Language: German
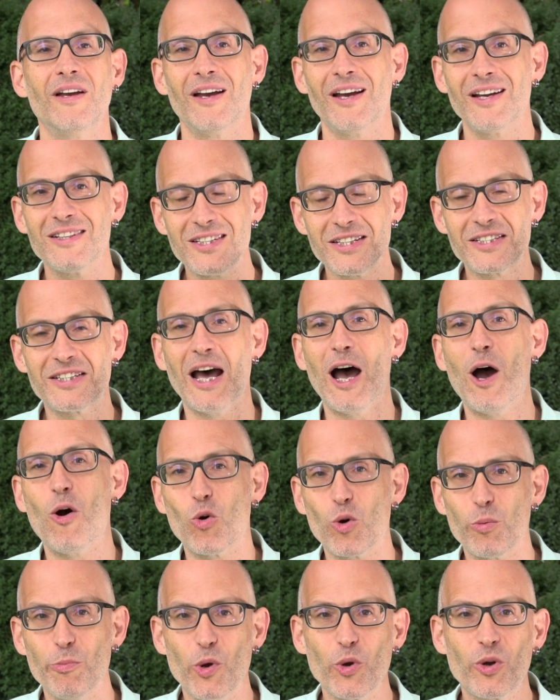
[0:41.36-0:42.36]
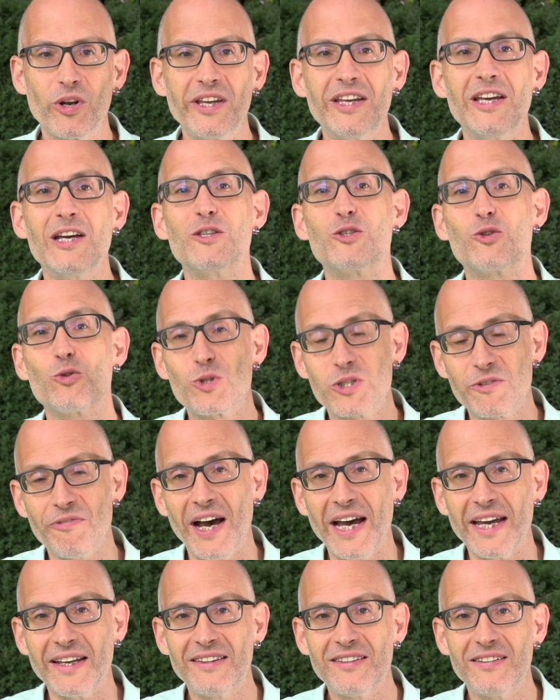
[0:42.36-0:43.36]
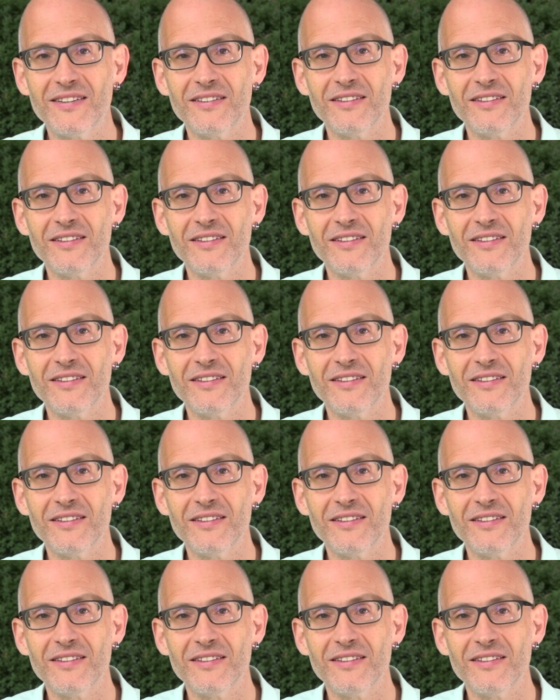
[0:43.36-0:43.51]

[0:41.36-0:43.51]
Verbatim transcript: Es ist auch möglich, zu zweit,